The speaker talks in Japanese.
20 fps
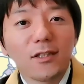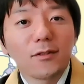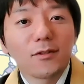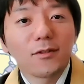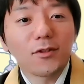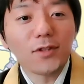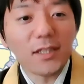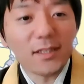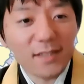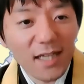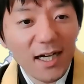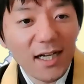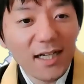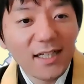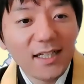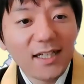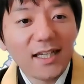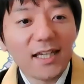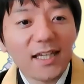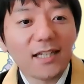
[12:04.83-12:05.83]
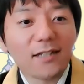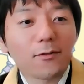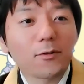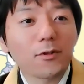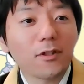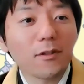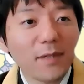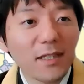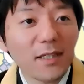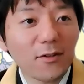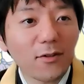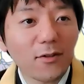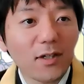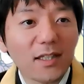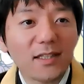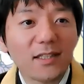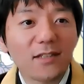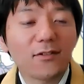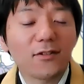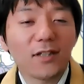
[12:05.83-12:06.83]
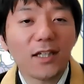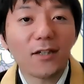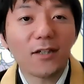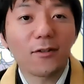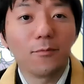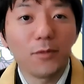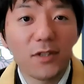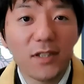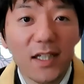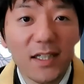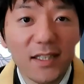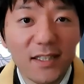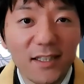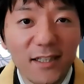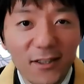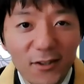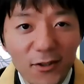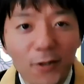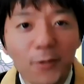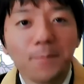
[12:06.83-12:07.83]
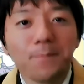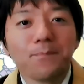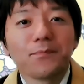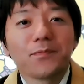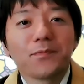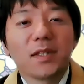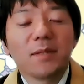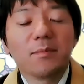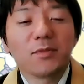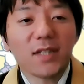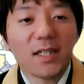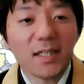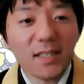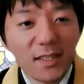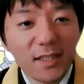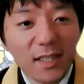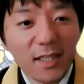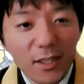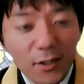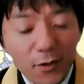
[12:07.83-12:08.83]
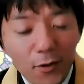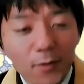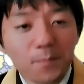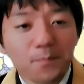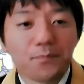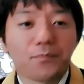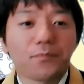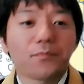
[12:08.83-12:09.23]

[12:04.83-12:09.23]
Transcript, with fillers: どうですか、え言葉とかっていうと結構難しいでしょで。難しいんだけど、